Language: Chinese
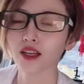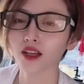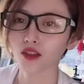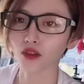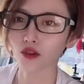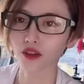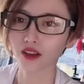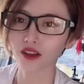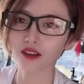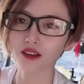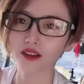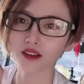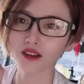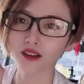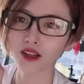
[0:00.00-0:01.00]
有一
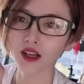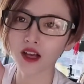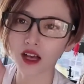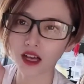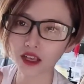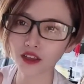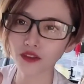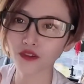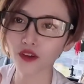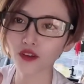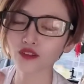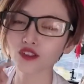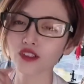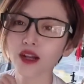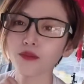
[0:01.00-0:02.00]
个黑
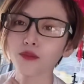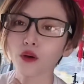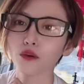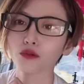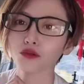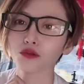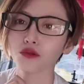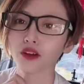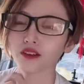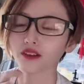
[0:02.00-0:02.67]
风自然保护区啊，